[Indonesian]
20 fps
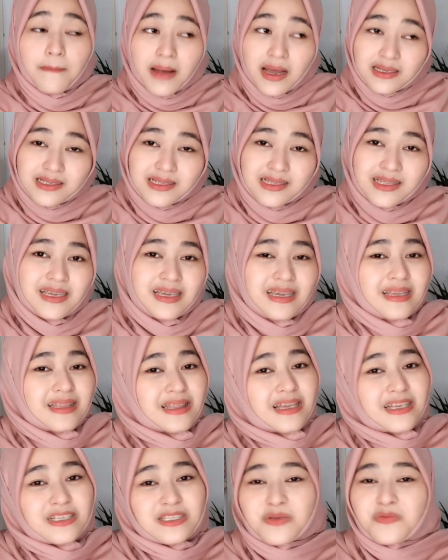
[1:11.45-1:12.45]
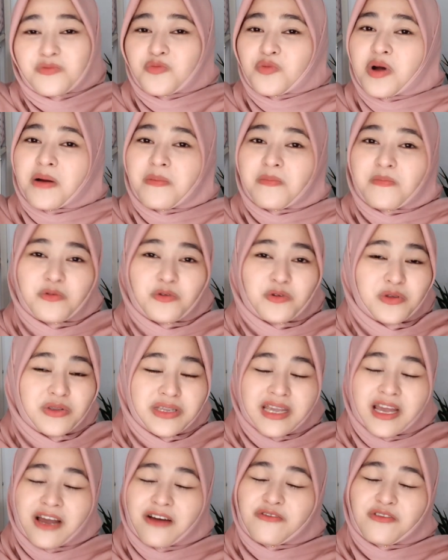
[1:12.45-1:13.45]
Pasti kita semua
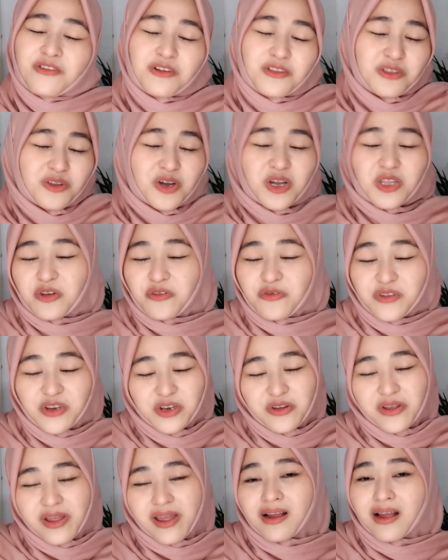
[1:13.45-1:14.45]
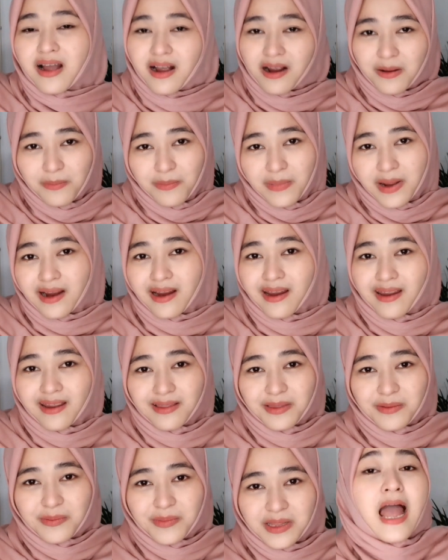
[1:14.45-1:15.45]
punya foto atau video yang nggak kepake
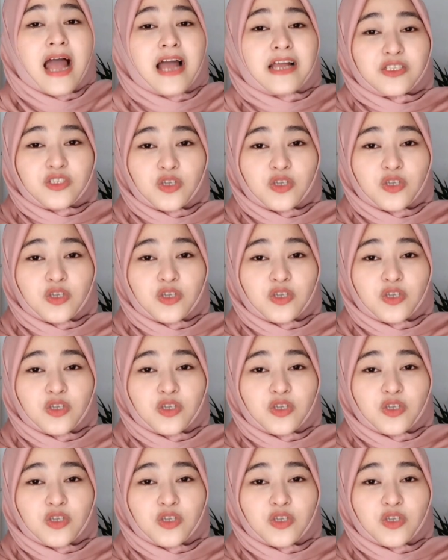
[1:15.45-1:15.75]
ya teman-teman.